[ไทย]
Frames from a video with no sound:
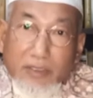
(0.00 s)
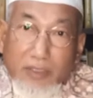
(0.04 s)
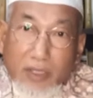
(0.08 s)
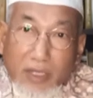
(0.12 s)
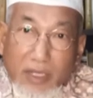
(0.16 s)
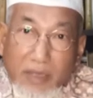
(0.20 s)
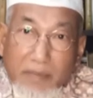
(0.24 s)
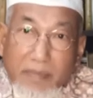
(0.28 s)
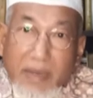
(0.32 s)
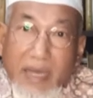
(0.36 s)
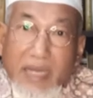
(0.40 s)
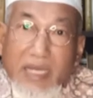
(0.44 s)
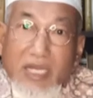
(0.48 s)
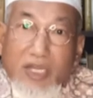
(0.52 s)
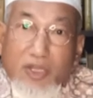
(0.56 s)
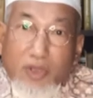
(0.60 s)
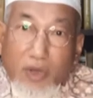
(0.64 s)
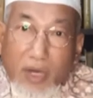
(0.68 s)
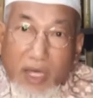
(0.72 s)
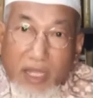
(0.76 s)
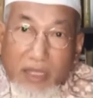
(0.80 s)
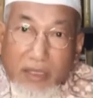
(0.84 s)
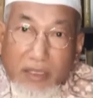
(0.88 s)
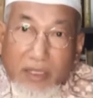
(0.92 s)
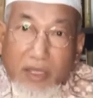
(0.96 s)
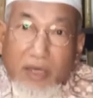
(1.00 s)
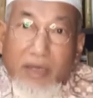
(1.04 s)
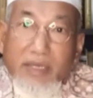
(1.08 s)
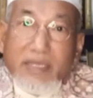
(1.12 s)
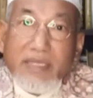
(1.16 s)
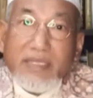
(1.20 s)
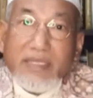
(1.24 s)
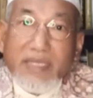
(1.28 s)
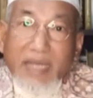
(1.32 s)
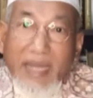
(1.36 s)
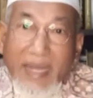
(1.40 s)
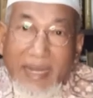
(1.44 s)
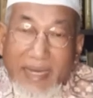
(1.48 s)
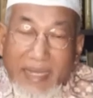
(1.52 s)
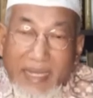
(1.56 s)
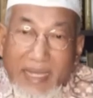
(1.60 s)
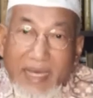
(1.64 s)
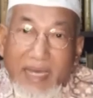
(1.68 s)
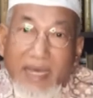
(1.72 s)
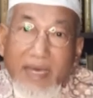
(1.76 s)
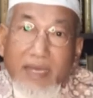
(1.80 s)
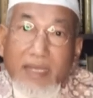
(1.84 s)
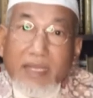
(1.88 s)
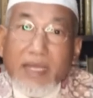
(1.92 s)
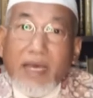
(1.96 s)
ตอลบาริดออัลลอฮิตาอา
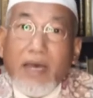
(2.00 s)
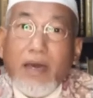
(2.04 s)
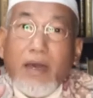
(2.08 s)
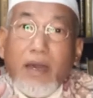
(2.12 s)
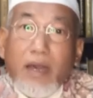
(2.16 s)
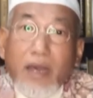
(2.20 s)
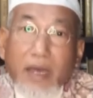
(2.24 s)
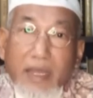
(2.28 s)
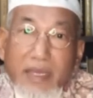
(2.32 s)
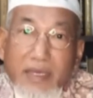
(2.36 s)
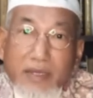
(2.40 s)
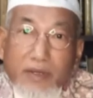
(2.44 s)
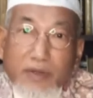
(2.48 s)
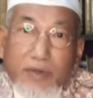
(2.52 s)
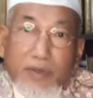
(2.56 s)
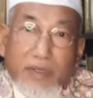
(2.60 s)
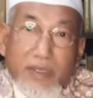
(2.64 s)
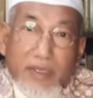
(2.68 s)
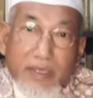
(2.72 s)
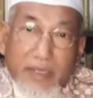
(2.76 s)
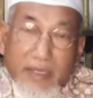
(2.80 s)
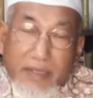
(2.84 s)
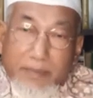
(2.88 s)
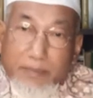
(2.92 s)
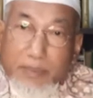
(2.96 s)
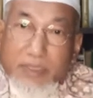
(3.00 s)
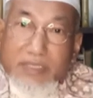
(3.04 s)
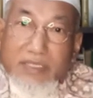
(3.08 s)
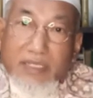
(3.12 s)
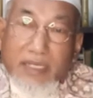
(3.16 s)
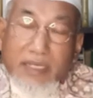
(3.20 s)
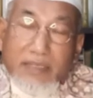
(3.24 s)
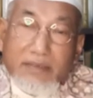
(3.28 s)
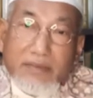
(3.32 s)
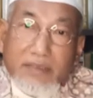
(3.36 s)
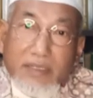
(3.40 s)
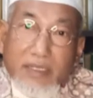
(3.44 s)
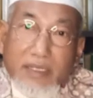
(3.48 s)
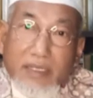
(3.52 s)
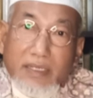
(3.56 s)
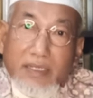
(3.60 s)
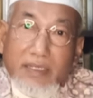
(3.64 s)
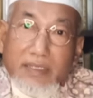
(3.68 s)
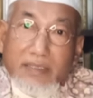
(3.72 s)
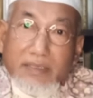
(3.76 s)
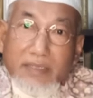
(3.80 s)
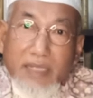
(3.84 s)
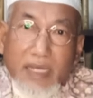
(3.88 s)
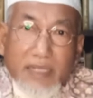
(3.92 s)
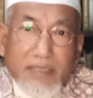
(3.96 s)
ลาลาไกรเพราะฉะนั้น
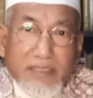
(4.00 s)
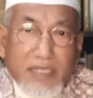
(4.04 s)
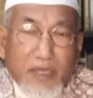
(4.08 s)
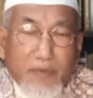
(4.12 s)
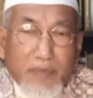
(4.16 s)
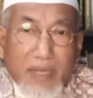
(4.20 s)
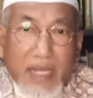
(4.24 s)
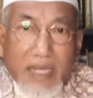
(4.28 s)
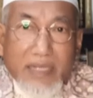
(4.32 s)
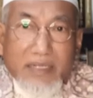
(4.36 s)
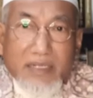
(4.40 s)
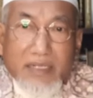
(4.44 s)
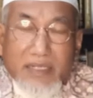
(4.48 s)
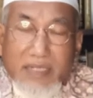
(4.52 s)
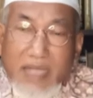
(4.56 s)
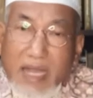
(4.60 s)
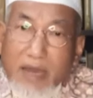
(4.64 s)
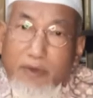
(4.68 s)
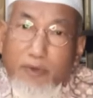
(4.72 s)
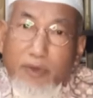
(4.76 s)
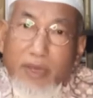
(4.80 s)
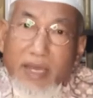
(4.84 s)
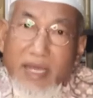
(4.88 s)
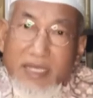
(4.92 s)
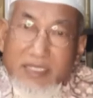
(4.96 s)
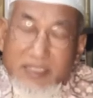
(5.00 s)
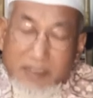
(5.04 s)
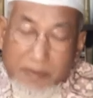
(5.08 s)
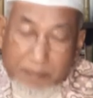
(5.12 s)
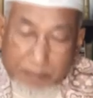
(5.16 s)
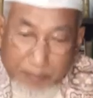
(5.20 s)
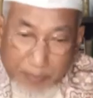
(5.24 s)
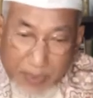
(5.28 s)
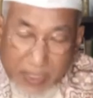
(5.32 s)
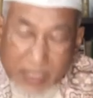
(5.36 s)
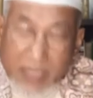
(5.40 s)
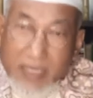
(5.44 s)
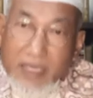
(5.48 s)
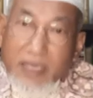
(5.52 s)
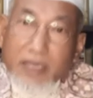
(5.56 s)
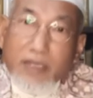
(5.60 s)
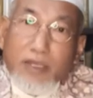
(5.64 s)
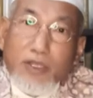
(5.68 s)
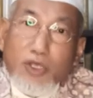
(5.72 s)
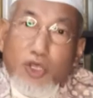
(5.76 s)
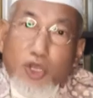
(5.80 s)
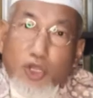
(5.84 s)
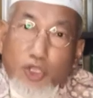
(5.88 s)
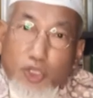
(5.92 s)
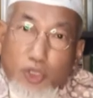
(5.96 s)
ท่านใช้เวลาถึง 950 ปี
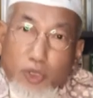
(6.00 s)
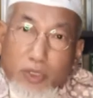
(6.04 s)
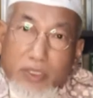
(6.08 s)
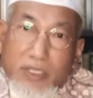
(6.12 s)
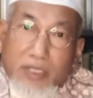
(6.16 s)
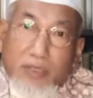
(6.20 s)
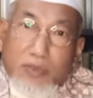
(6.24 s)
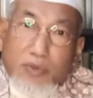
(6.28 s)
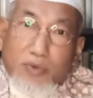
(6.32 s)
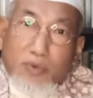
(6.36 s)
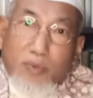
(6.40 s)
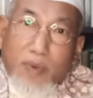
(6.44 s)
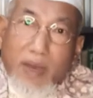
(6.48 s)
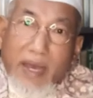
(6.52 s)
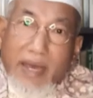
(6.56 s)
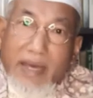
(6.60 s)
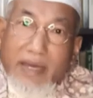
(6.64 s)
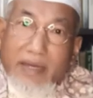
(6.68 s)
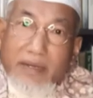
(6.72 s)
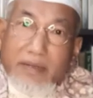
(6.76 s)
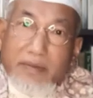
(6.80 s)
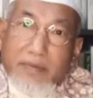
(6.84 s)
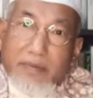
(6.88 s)
โดยที่รู้ว่า